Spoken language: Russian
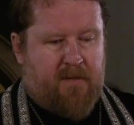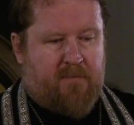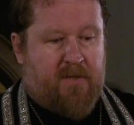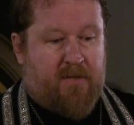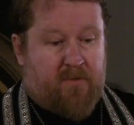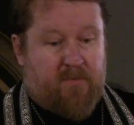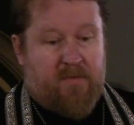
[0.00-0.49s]

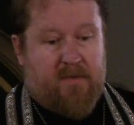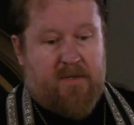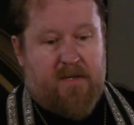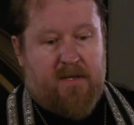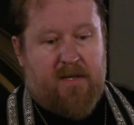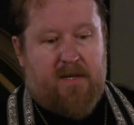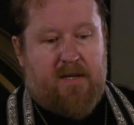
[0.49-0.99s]
подумать,
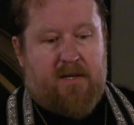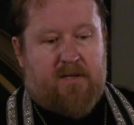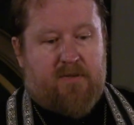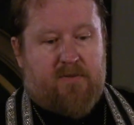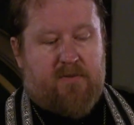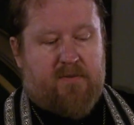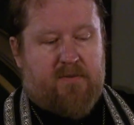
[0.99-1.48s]
а
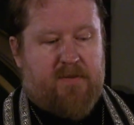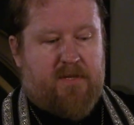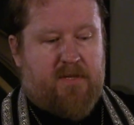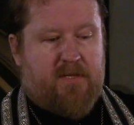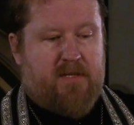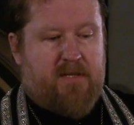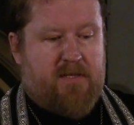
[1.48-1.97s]
что в
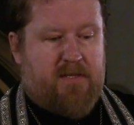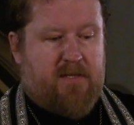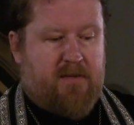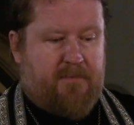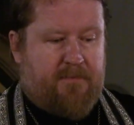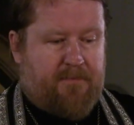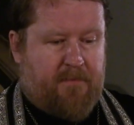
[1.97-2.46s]
своей
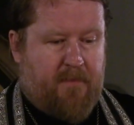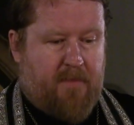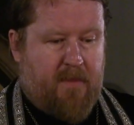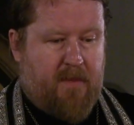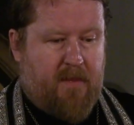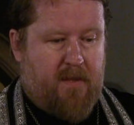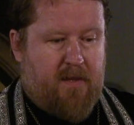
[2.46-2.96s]
жизни
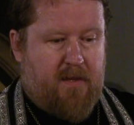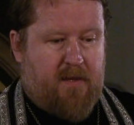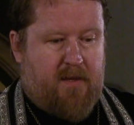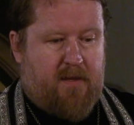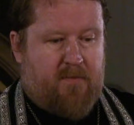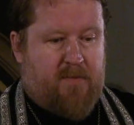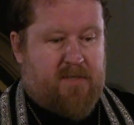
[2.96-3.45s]

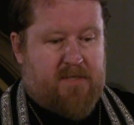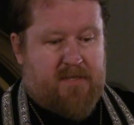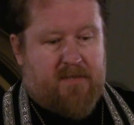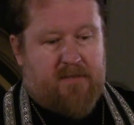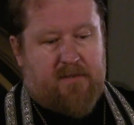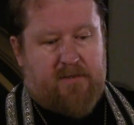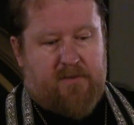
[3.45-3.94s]
мы
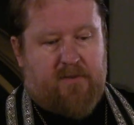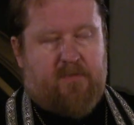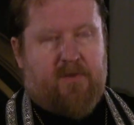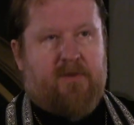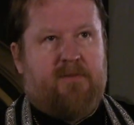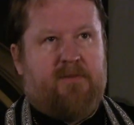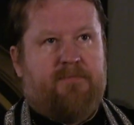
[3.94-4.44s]
сделали
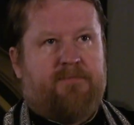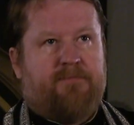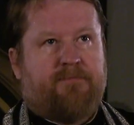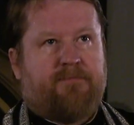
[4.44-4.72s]
доброго.